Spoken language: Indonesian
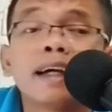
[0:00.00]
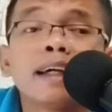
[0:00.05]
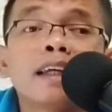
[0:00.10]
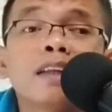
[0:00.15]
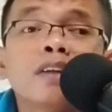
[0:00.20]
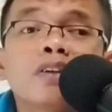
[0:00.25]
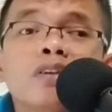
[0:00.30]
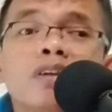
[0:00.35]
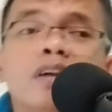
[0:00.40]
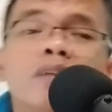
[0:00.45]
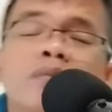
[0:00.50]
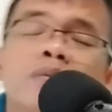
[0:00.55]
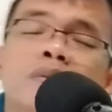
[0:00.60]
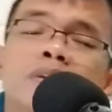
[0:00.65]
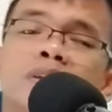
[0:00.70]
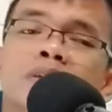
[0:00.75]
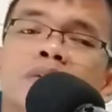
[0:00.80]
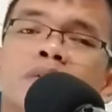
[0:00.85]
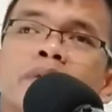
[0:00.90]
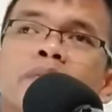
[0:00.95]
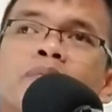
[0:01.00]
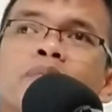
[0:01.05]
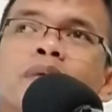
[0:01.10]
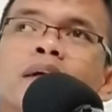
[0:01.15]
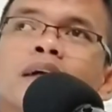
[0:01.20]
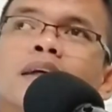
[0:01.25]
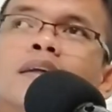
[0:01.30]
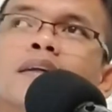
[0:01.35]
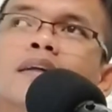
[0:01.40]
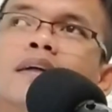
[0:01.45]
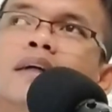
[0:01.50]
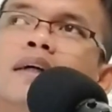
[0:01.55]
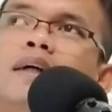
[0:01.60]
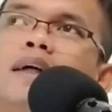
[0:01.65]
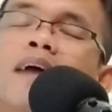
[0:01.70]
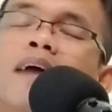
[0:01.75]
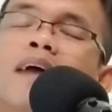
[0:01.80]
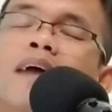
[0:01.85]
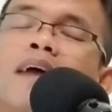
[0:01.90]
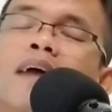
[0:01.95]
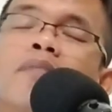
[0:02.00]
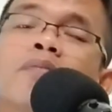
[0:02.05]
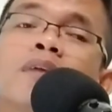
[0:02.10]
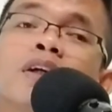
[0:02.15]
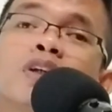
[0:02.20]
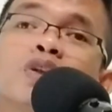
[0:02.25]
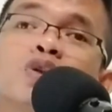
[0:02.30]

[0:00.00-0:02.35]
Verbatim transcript: itu yang menyebabkan uh, lama